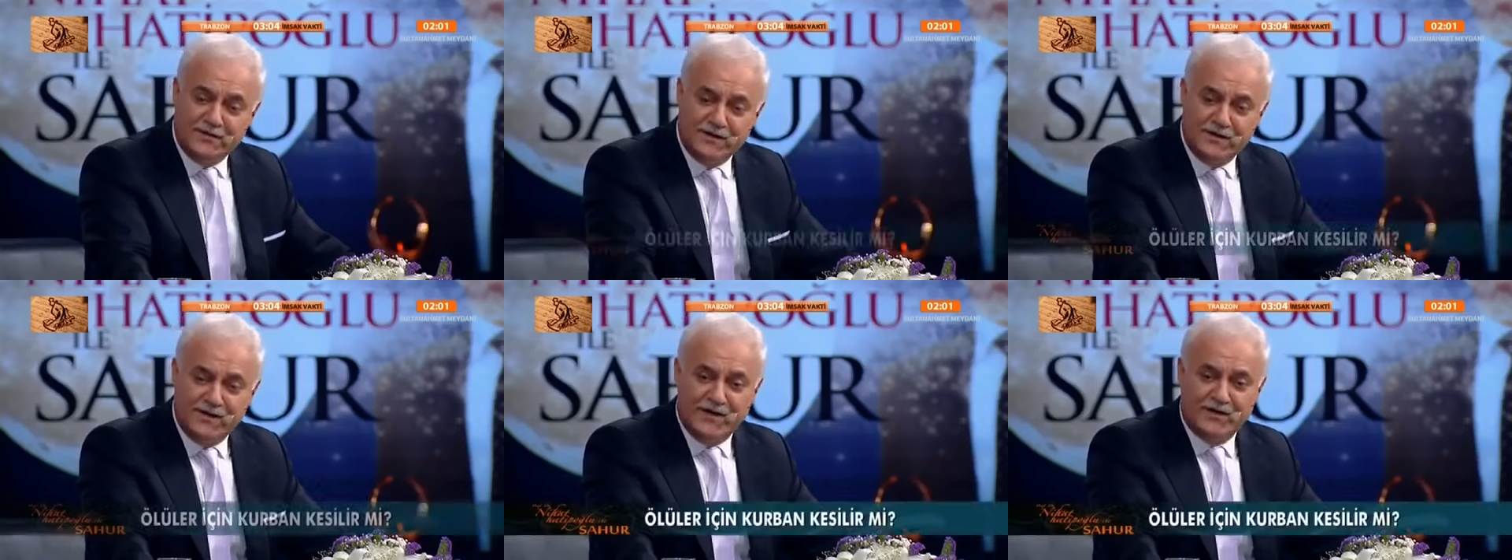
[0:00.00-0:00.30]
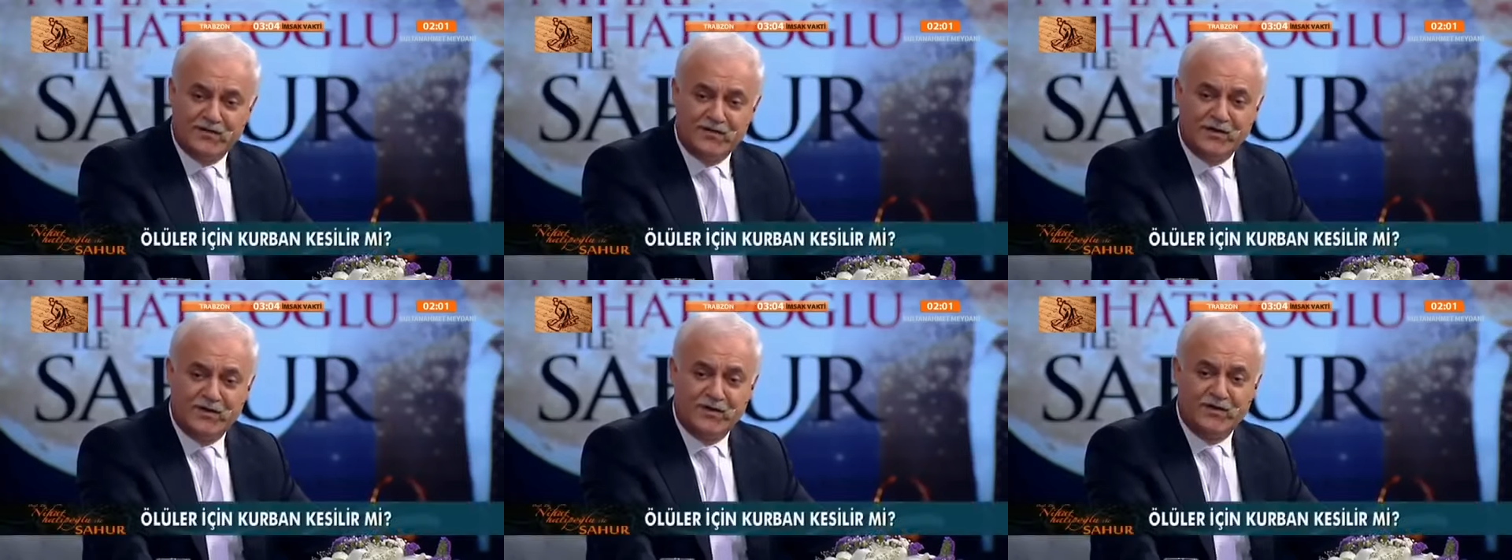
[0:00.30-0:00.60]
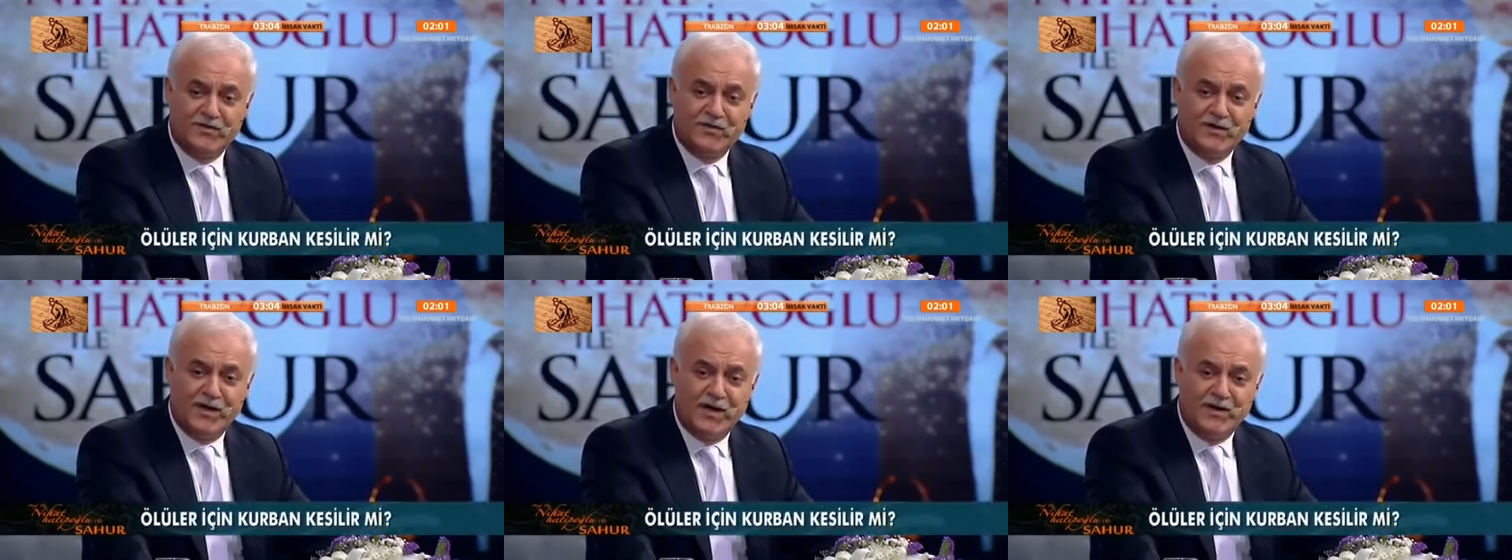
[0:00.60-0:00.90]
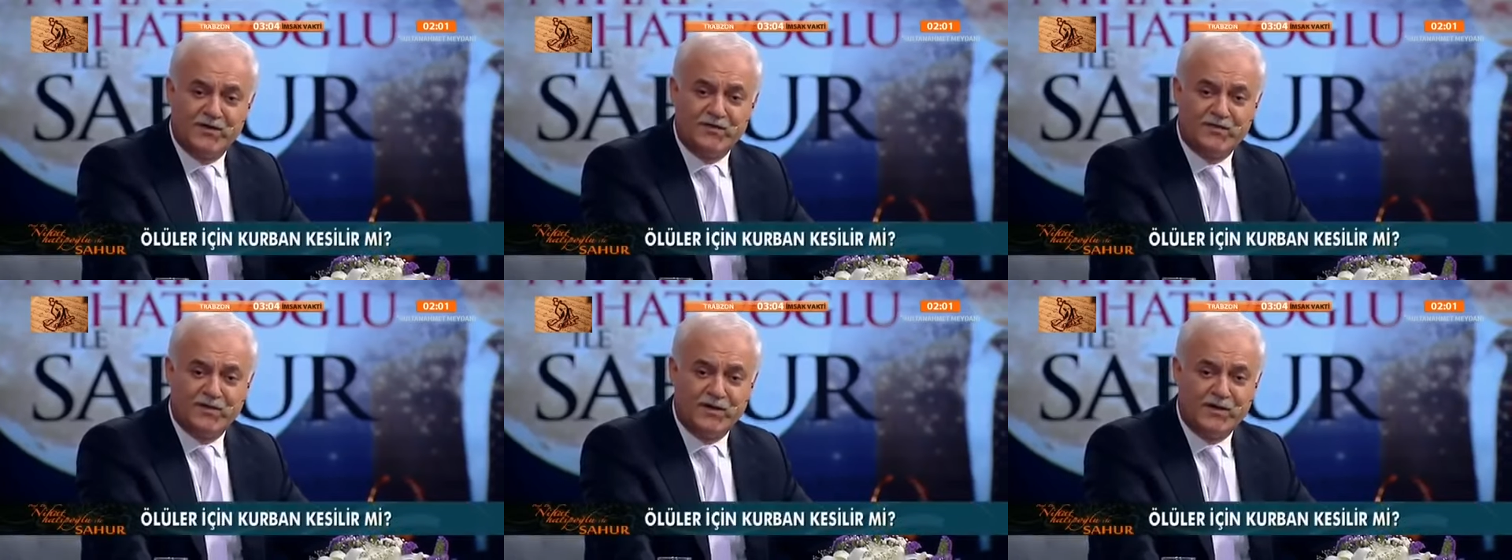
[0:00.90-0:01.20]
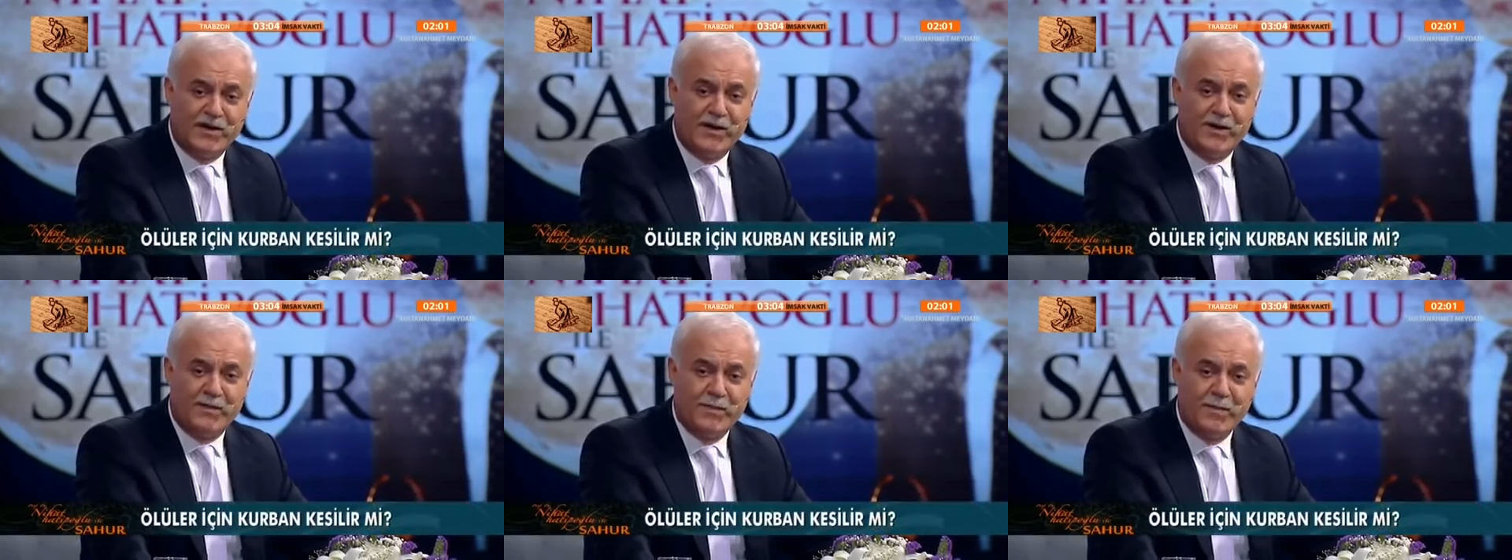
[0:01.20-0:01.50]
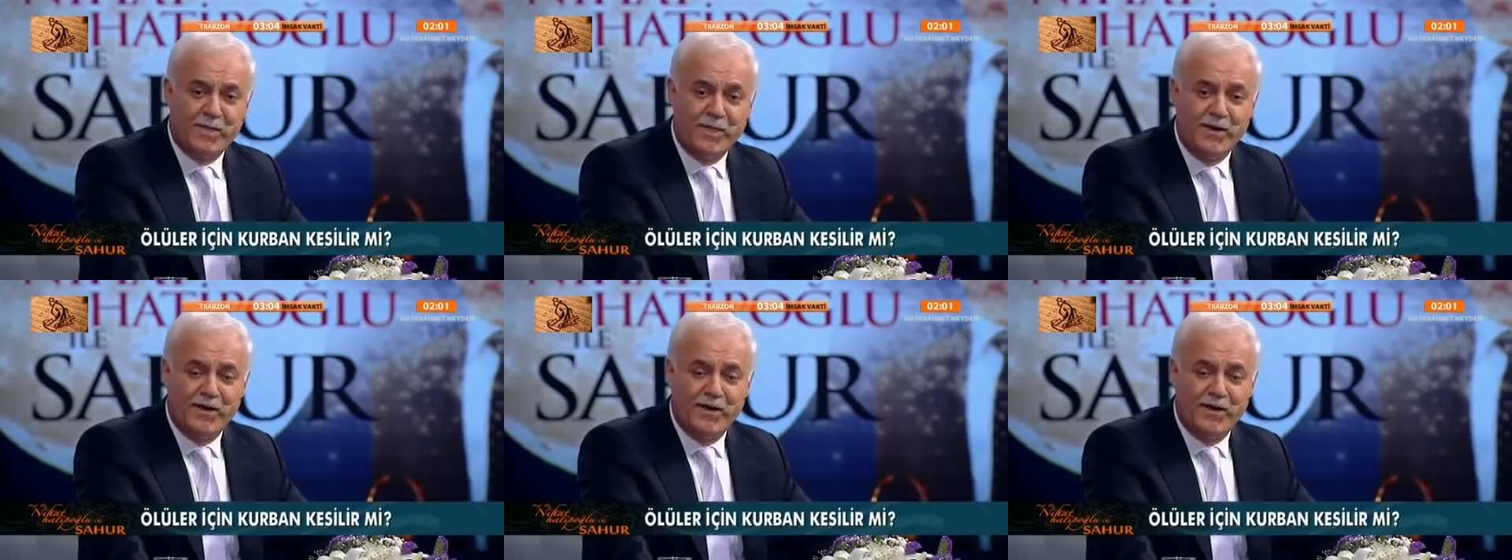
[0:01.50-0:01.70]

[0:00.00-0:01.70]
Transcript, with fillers: dilerseniz her sene